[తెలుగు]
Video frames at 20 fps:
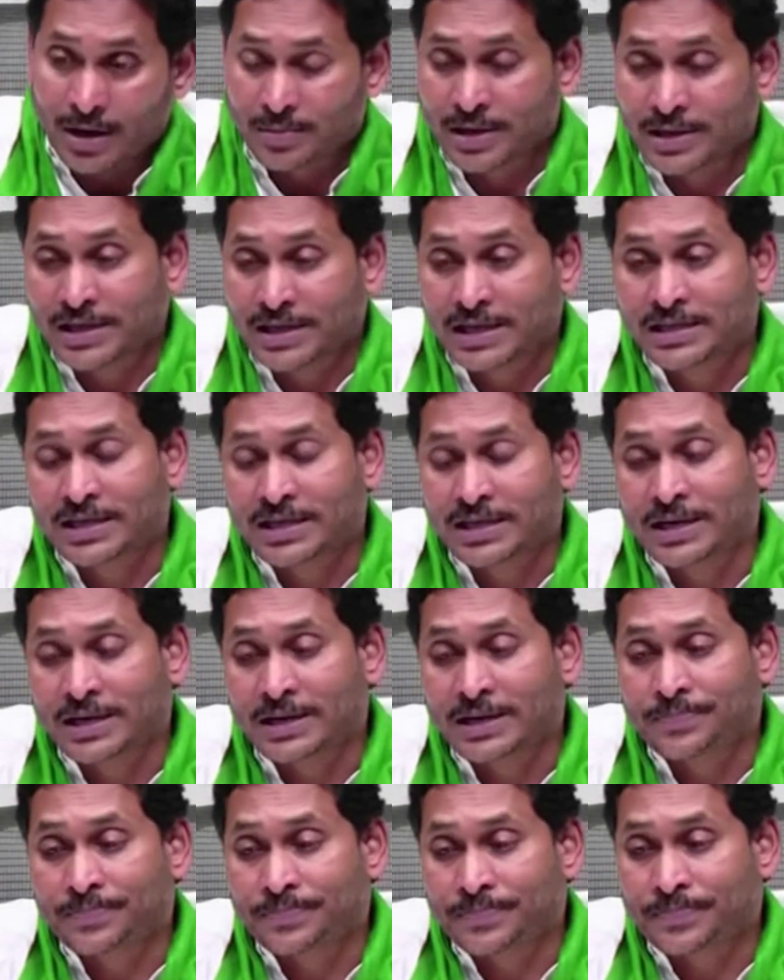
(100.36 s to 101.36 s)
మనం ఏదైతే
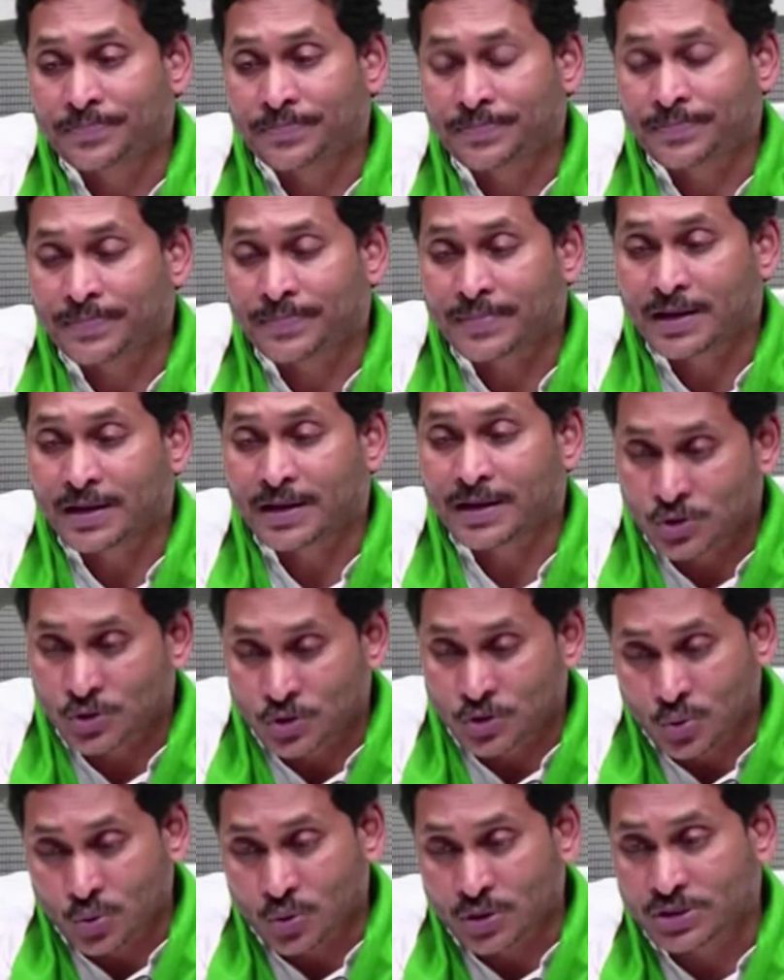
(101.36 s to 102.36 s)

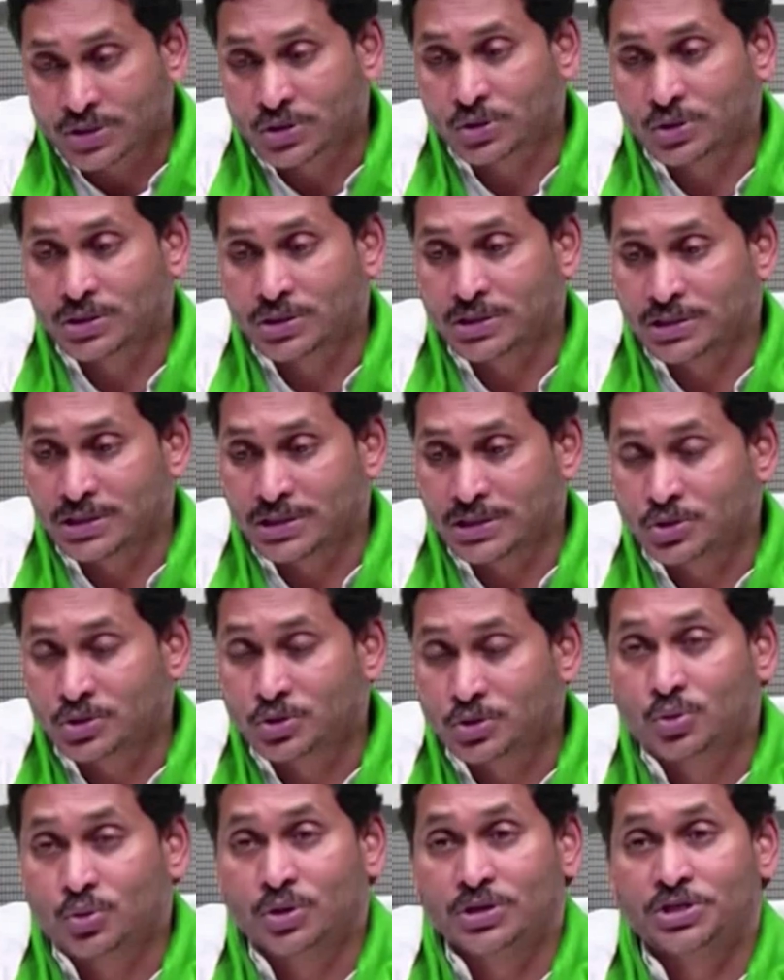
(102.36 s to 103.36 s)
ఇస్తూ వస్తూ
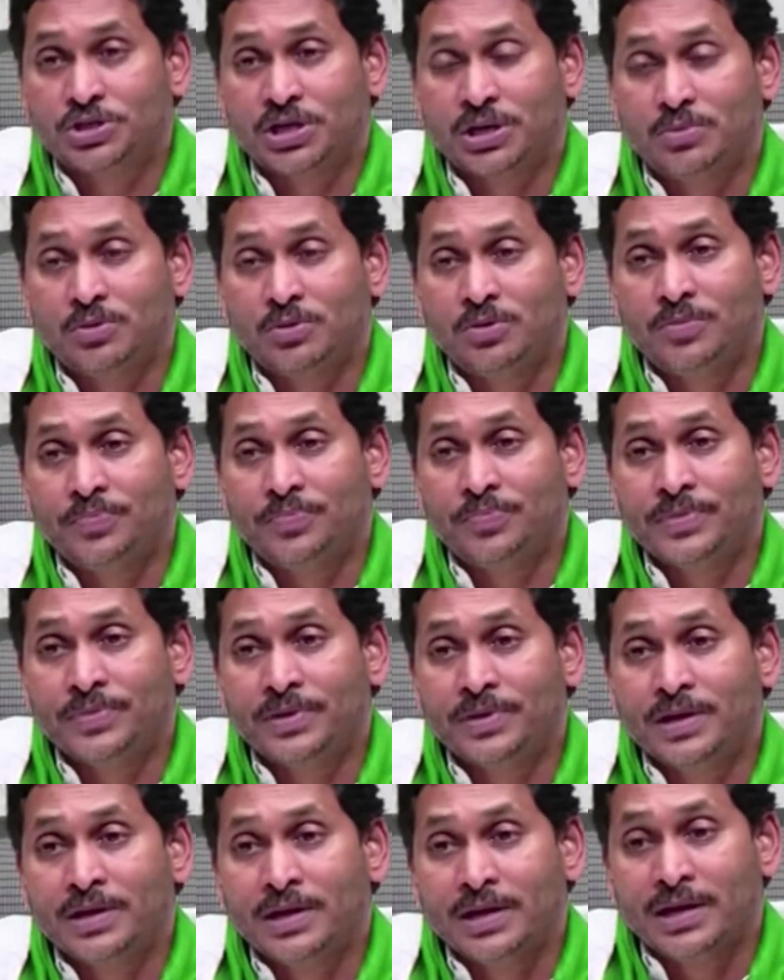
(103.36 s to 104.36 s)
ఇస్తూ వచ్చామో
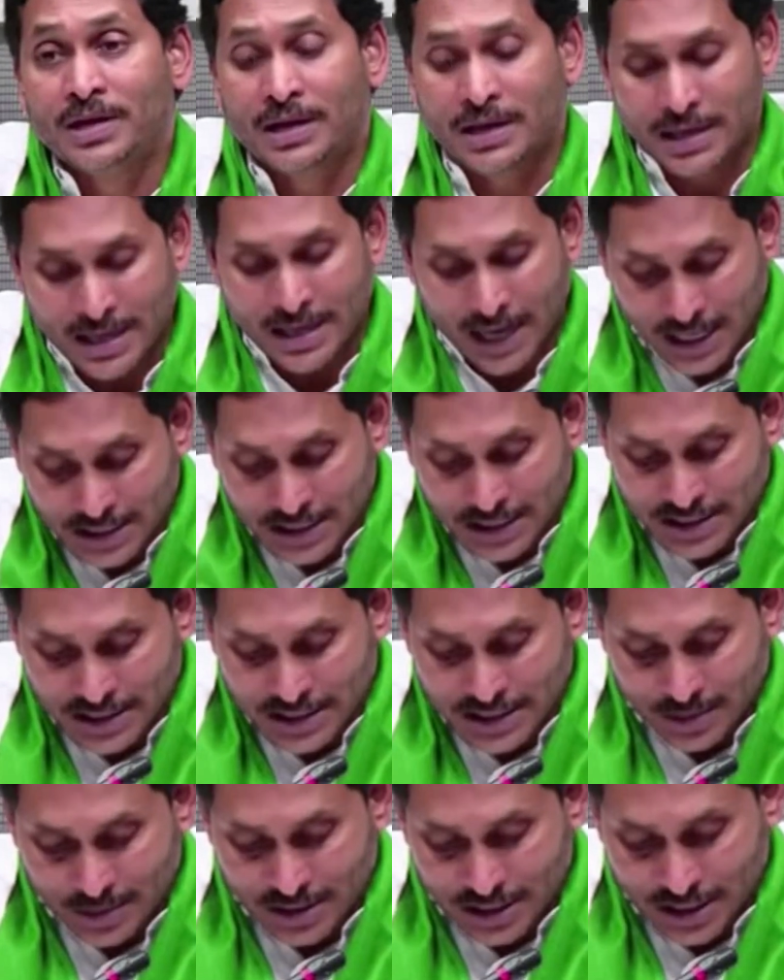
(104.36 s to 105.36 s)
ఈ ఐదు
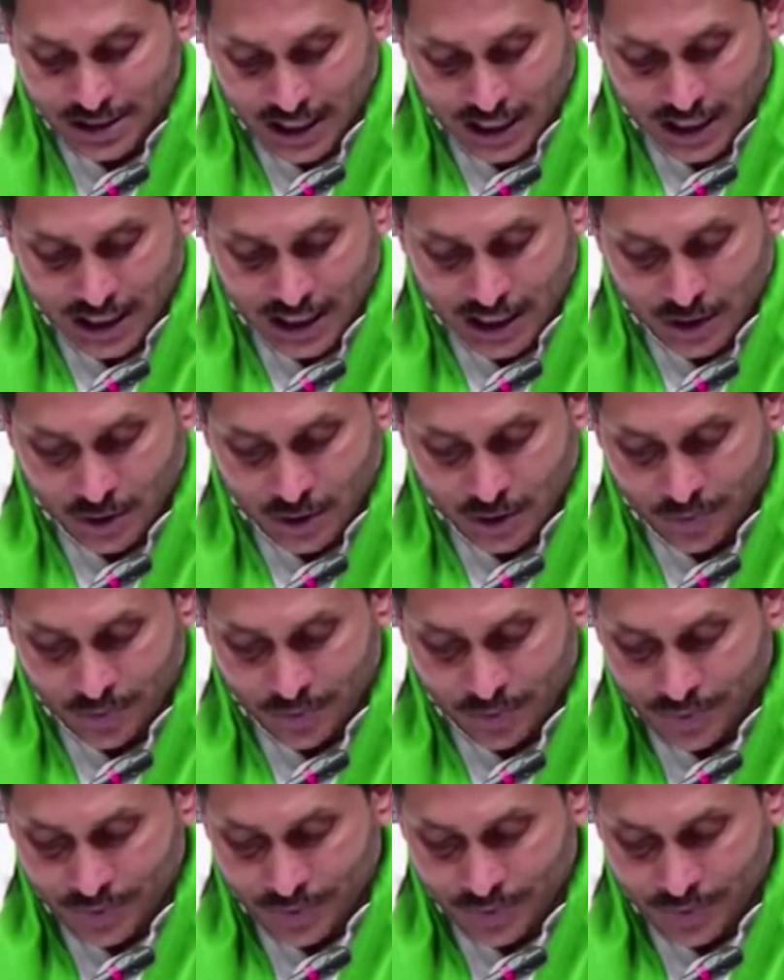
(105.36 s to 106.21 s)
సంవత్సరాలలో